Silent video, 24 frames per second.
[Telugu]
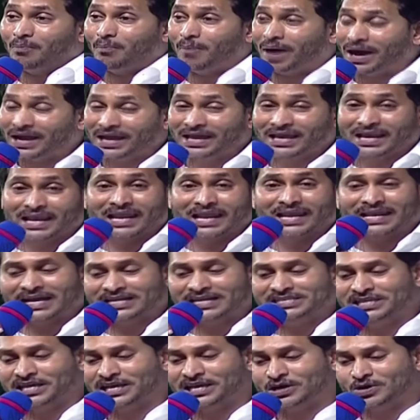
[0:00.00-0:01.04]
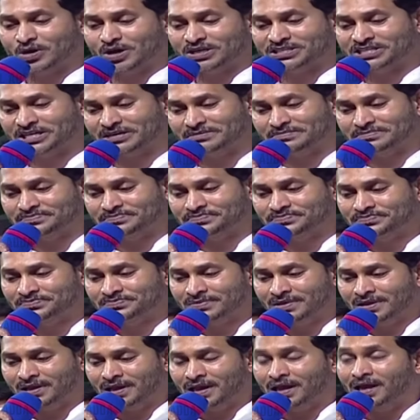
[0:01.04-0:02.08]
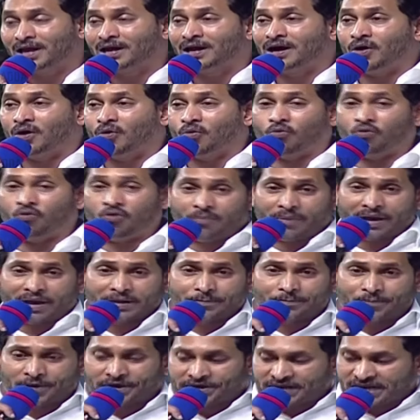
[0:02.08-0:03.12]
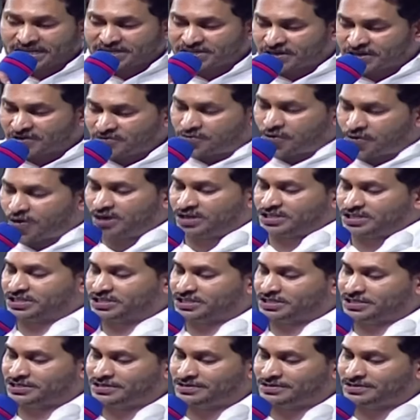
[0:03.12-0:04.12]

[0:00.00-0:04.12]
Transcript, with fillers: మహిళల రక్షణ కోసం ఉమెన్ ప్రొటెక్షన్ ఫోర్స్